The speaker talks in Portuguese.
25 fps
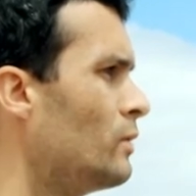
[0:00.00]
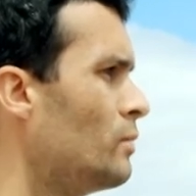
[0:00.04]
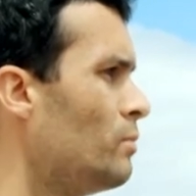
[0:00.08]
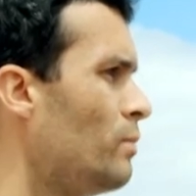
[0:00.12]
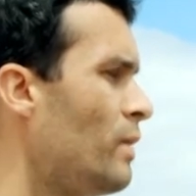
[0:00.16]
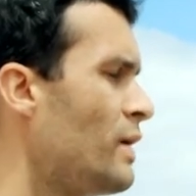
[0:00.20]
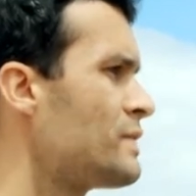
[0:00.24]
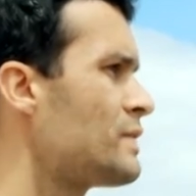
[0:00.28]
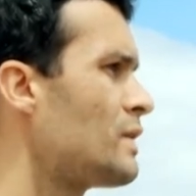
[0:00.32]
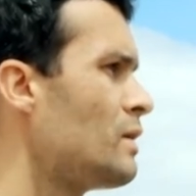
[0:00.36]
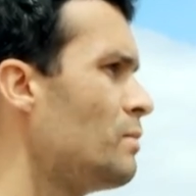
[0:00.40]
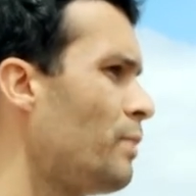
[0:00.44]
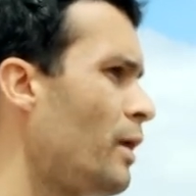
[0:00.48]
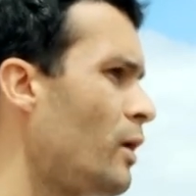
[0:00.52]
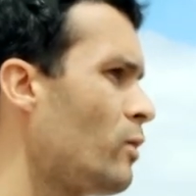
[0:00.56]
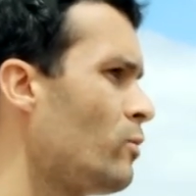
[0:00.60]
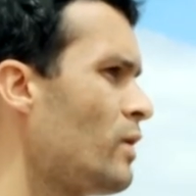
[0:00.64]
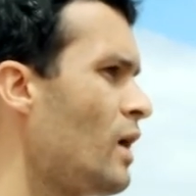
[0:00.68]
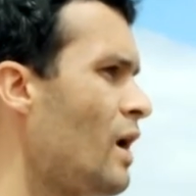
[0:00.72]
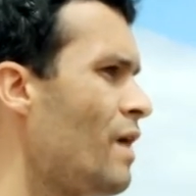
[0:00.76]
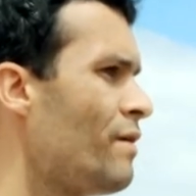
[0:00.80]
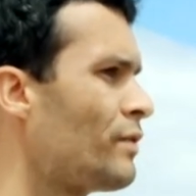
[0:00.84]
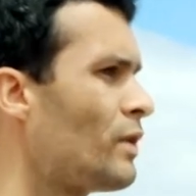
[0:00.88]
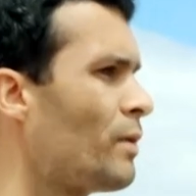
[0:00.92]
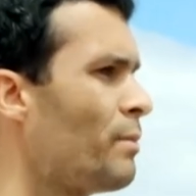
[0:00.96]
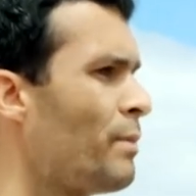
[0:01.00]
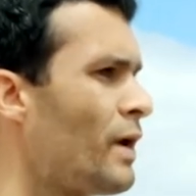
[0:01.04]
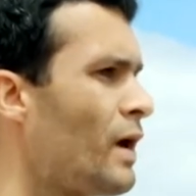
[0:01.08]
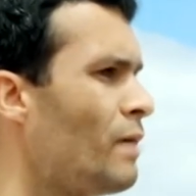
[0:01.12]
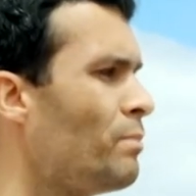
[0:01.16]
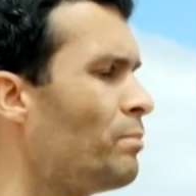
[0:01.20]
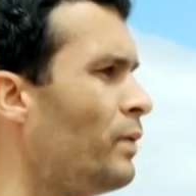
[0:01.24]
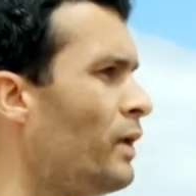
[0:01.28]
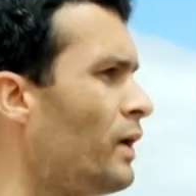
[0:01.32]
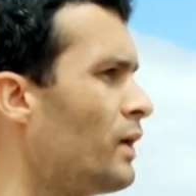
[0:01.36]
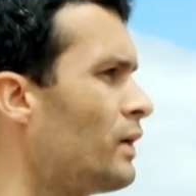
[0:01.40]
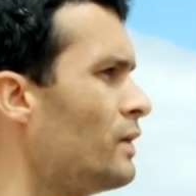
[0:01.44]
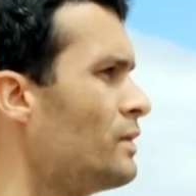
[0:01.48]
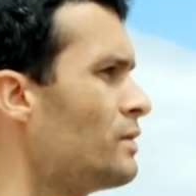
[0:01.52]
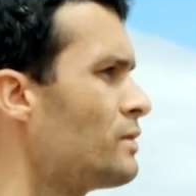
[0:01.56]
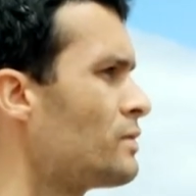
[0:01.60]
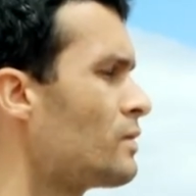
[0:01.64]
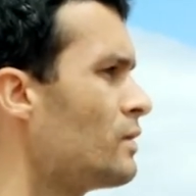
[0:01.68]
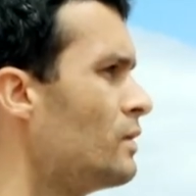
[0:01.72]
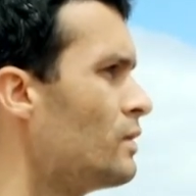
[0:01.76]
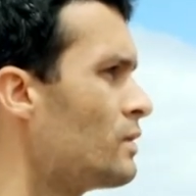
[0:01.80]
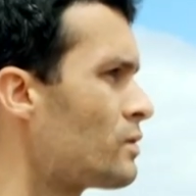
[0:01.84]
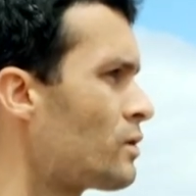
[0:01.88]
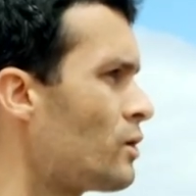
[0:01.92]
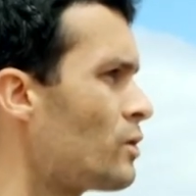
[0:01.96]
Mas também o IEF também aplica
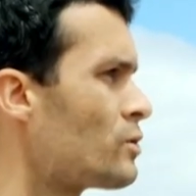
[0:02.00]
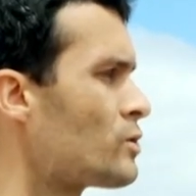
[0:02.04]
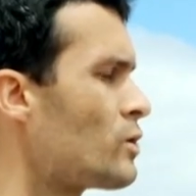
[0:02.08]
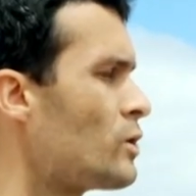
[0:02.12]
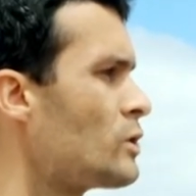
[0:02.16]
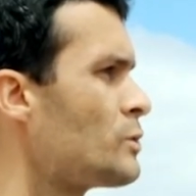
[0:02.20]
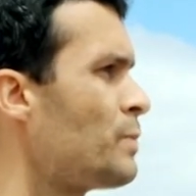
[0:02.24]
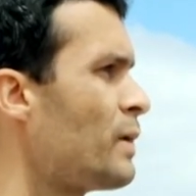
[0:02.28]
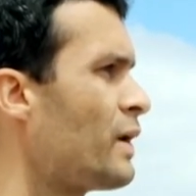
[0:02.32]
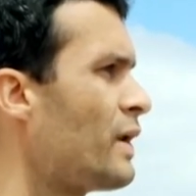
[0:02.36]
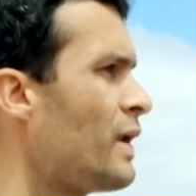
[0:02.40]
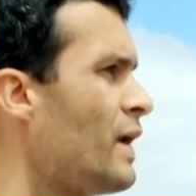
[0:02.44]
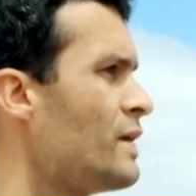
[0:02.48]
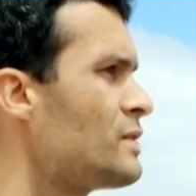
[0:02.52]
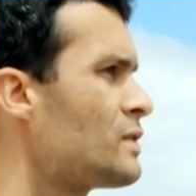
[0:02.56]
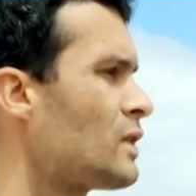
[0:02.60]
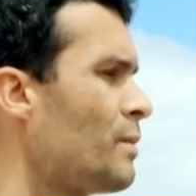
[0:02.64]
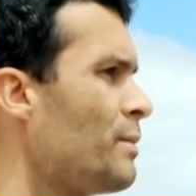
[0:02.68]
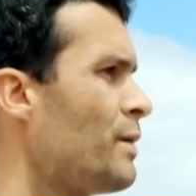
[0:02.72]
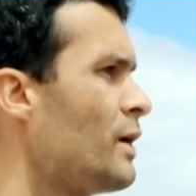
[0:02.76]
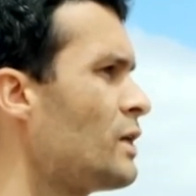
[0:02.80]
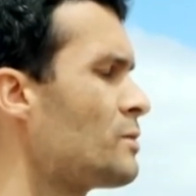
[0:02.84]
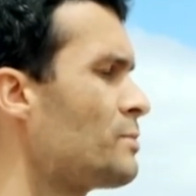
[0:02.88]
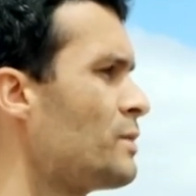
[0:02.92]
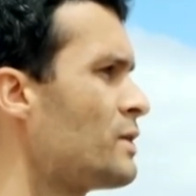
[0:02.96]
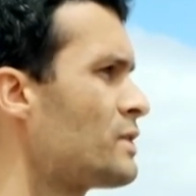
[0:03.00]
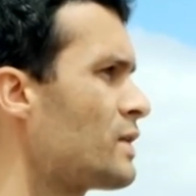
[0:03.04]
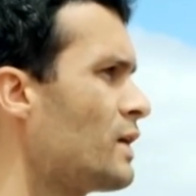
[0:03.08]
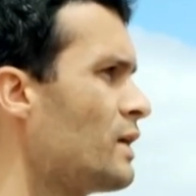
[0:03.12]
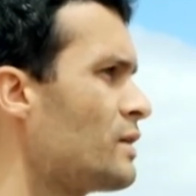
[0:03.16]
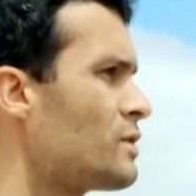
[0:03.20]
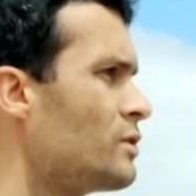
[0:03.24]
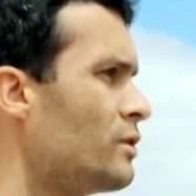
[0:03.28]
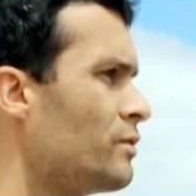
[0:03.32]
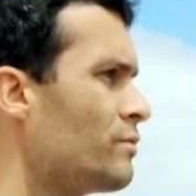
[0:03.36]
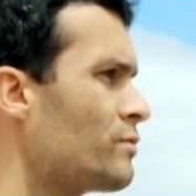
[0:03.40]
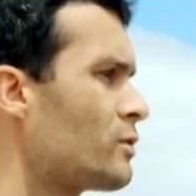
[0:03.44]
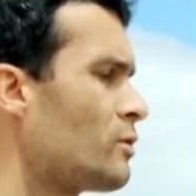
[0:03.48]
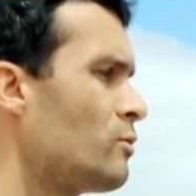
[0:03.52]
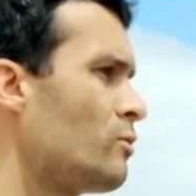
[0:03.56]
sanções penais também administrativas,